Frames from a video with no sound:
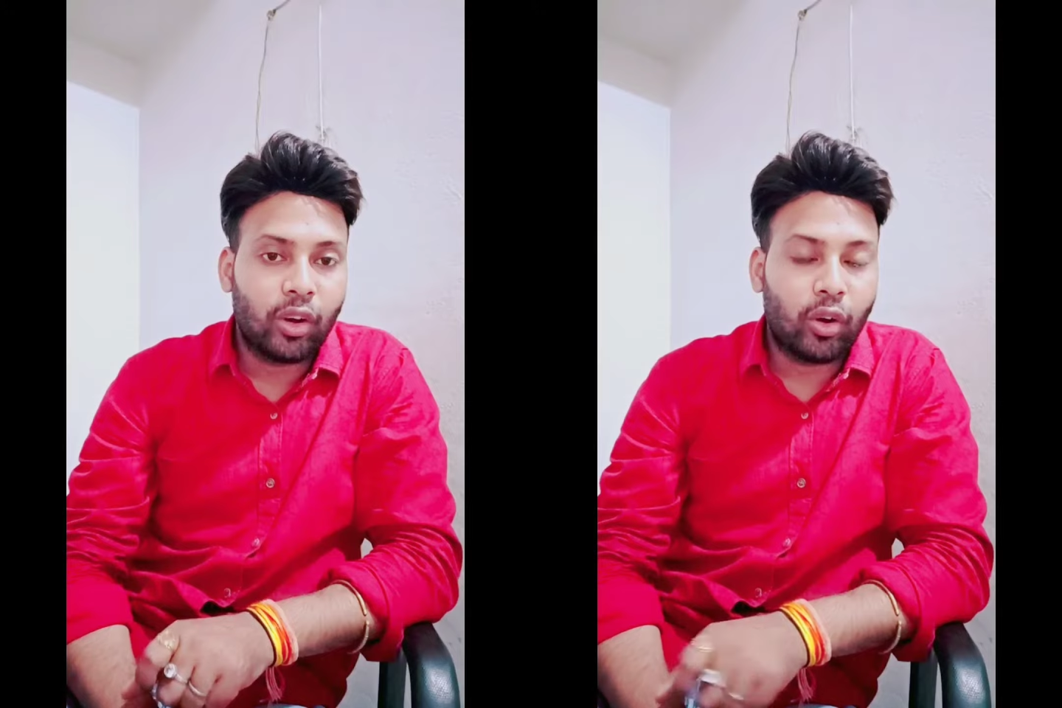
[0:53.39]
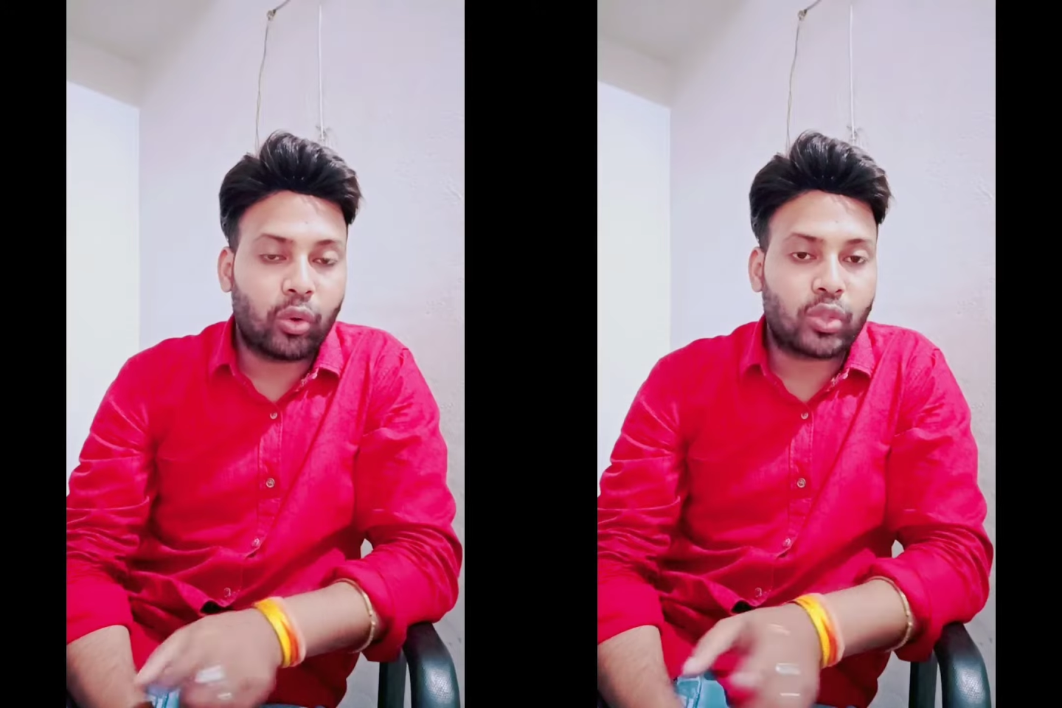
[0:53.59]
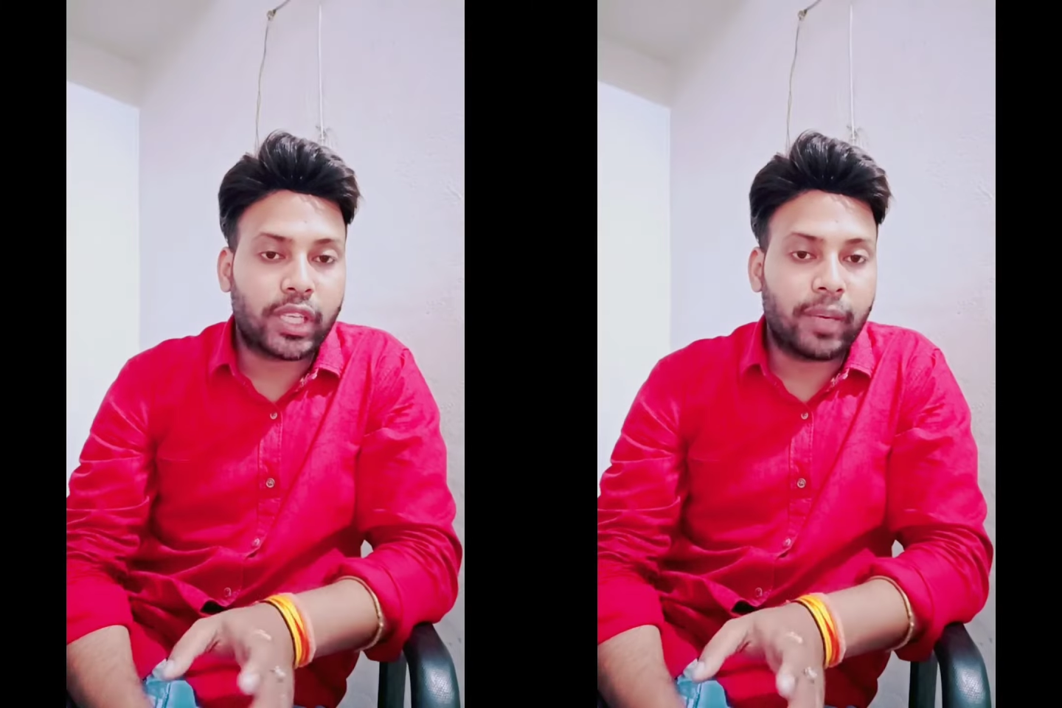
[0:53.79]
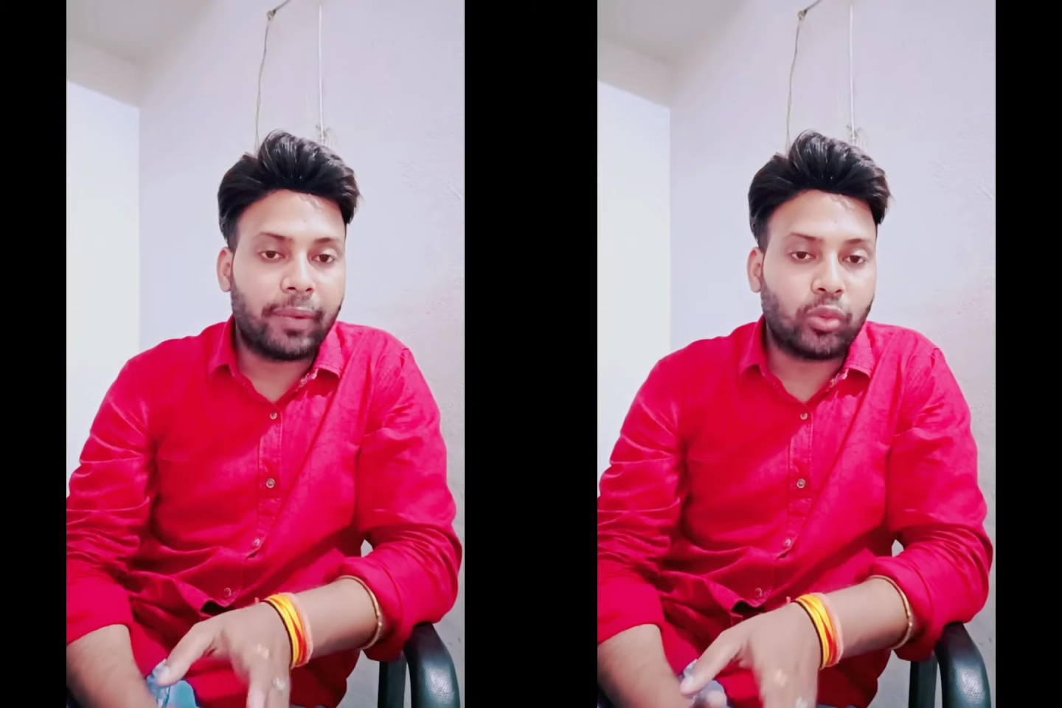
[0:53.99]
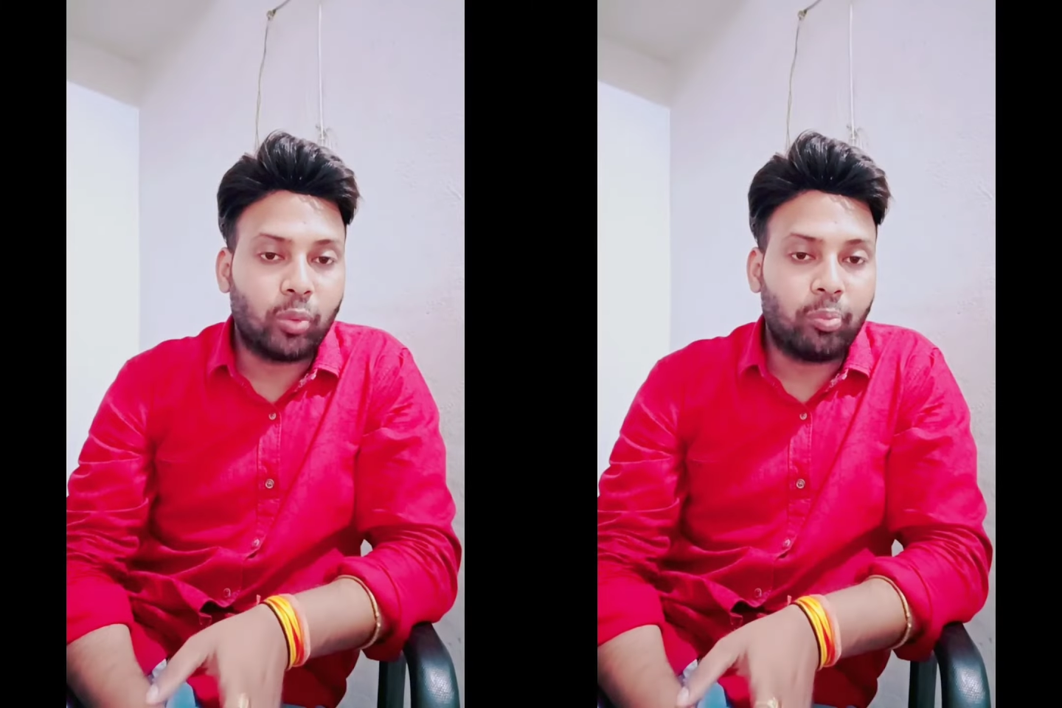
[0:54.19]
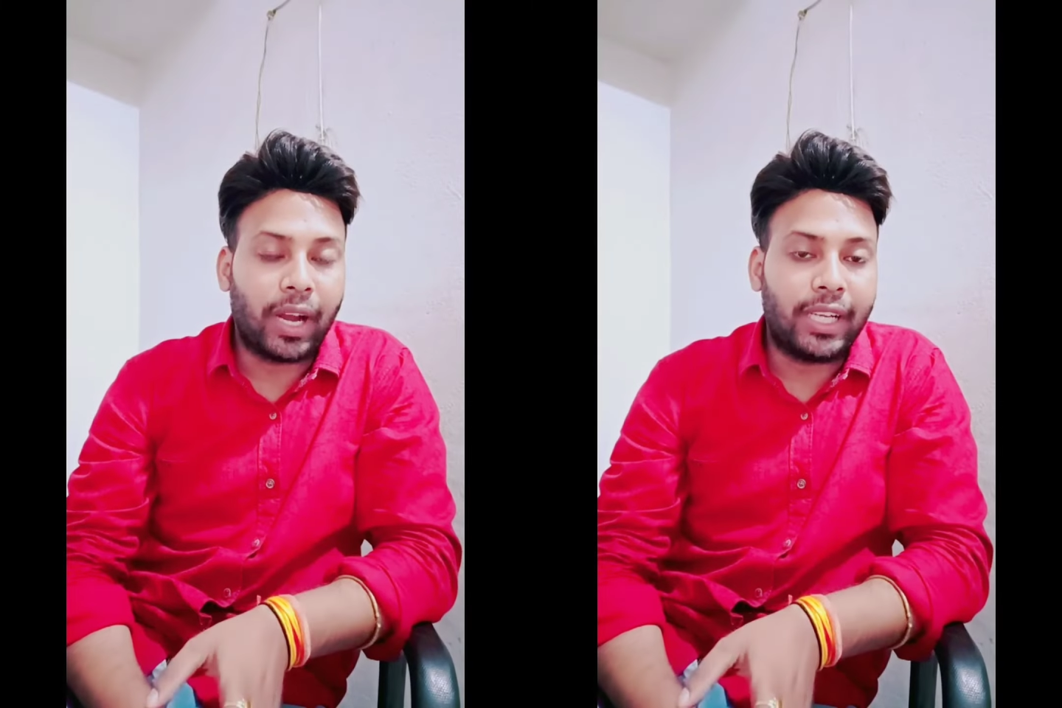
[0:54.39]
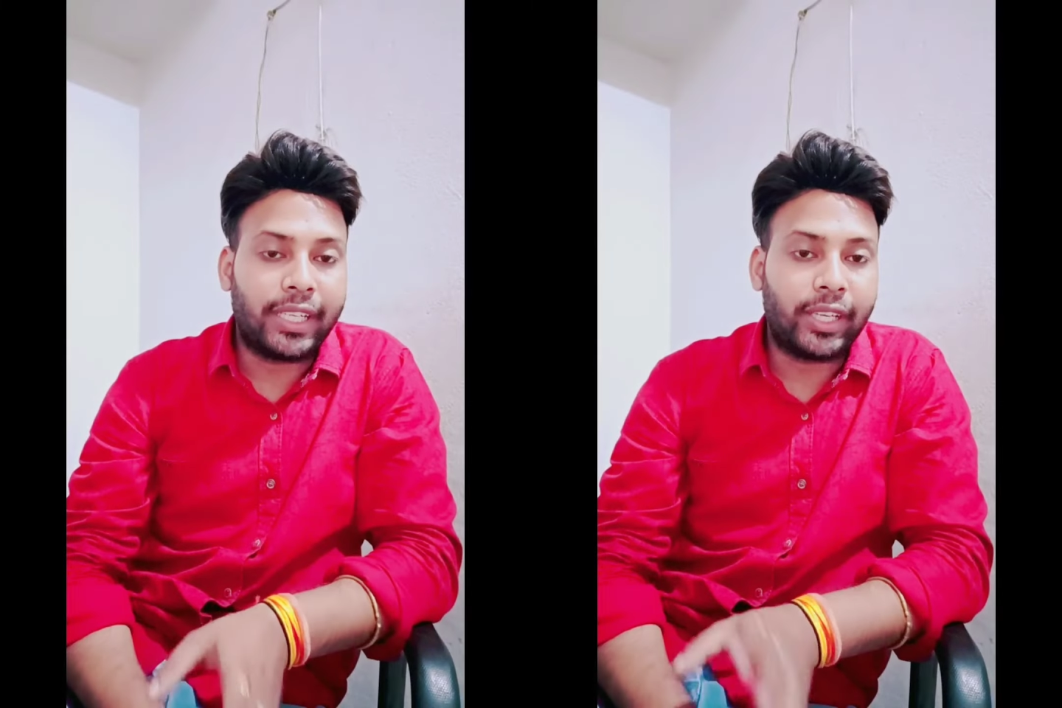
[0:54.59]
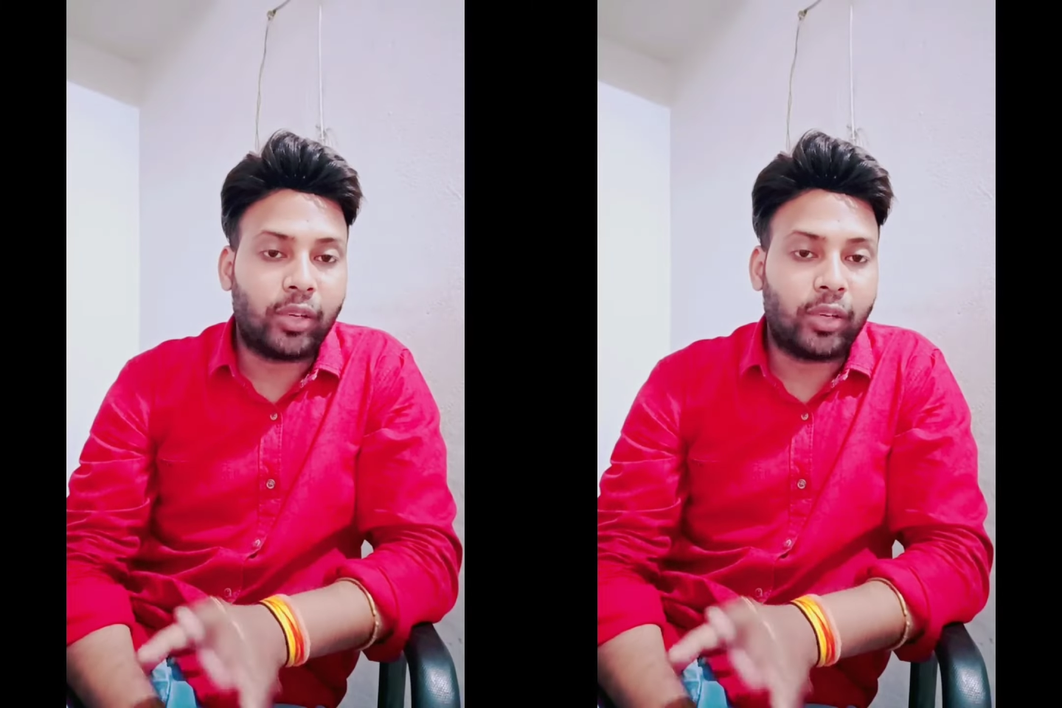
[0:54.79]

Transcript: और उसके बाद वो बाल्टी